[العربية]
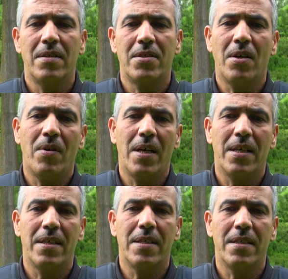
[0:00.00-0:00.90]

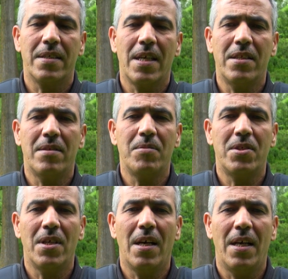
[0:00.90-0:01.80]
سواء
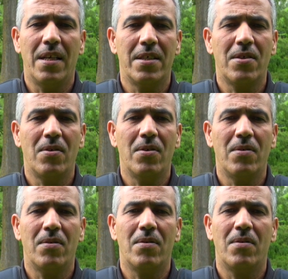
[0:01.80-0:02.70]
كيتمشى على
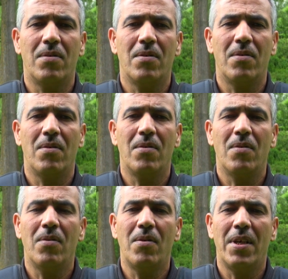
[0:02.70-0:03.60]
رجله
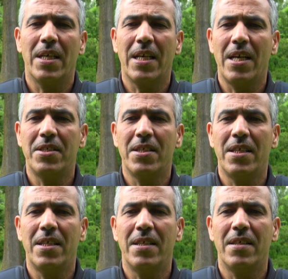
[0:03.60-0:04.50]
ولا
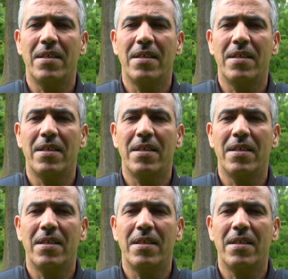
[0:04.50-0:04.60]
كيجري